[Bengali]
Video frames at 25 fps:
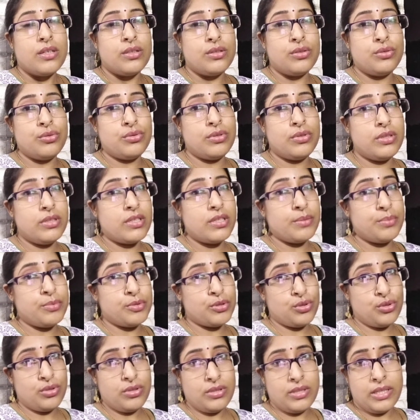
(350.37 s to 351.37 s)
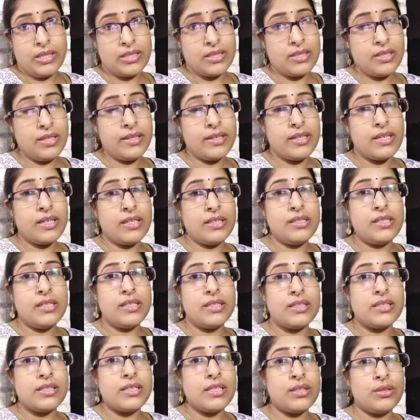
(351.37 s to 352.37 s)
দু তিনটে মতো টেস্ট লিখে
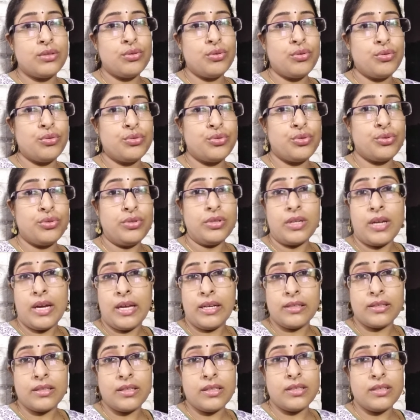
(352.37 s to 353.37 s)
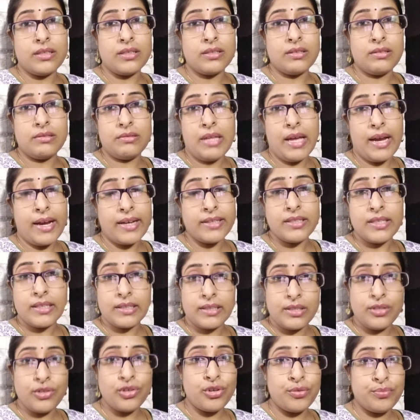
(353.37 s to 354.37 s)
দিয়েছে তো যদি কালকে দেখা যায়
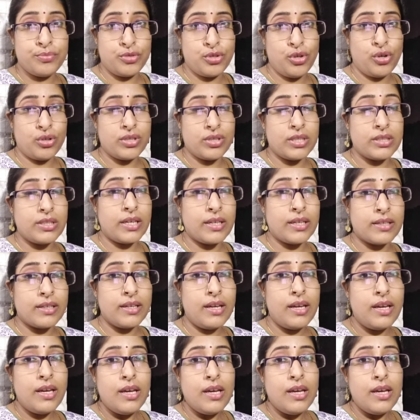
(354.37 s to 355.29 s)
কীরকম জ্বরটা থাকে